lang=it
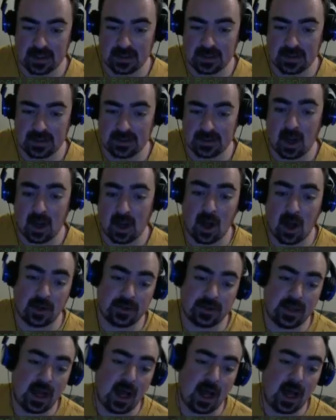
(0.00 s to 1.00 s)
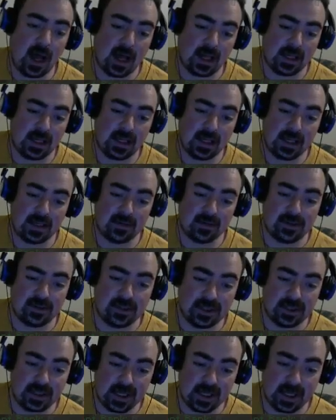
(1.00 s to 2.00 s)
No, dai, non
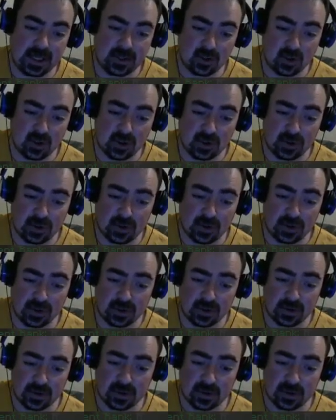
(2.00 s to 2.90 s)
ci credo.